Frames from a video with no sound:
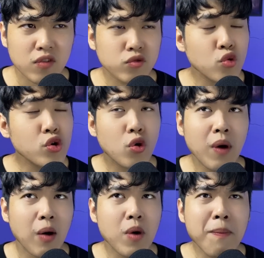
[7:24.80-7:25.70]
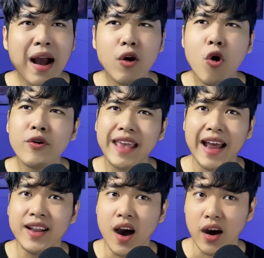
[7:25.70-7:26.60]
tôi cũng không có bắt cô trả
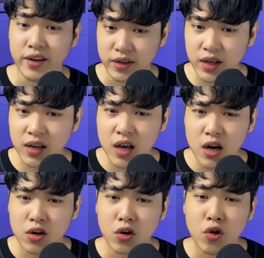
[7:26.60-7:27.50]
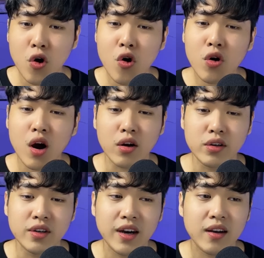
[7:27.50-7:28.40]
nợ nữa, rồi cô còn
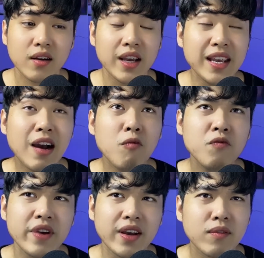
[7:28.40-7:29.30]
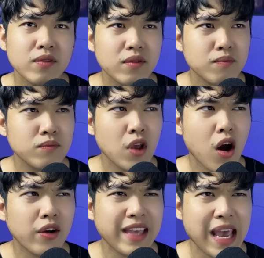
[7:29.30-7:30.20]
được nghỉ công việc
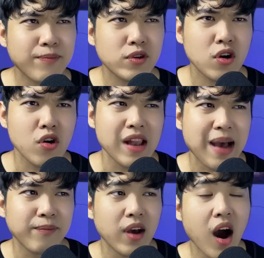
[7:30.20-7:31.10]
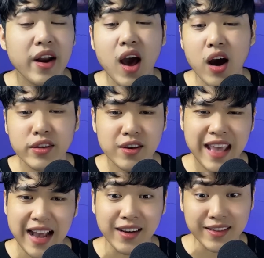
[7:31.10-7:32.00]
dọn dẹp rồi làm ở đợi cho
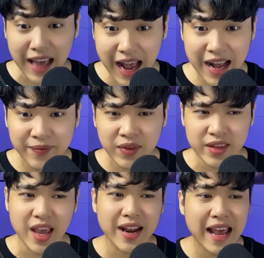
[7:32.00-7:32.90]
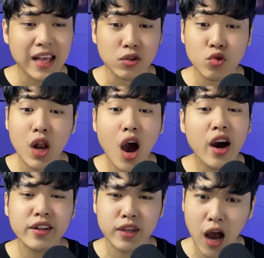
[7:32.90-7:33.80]
nhà người ta, về đây là tôi lo
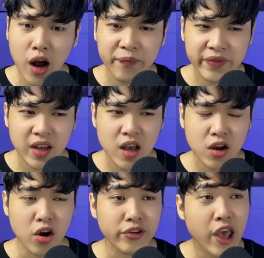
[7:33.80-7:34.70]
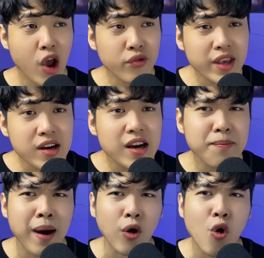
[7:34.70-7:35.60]
hết cho. Còn nếu như
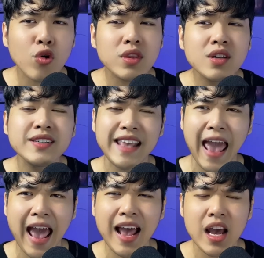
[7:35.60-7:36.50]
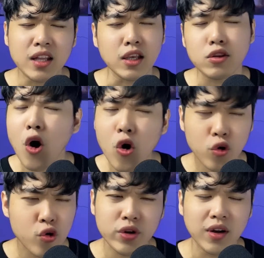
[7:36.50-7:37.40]
mà cô thương giả thì thôi
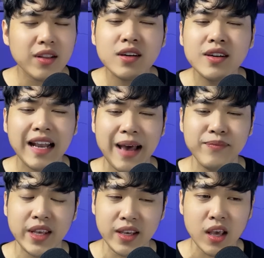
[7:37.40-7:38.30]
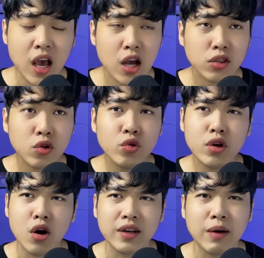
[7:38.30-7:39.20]
cô đừng thương làm gì, tôi
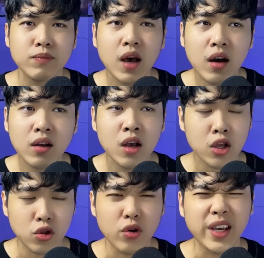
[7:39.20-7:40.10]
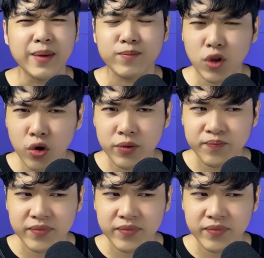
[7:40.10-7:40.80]
còn độc thân, tội nghiệp tôi.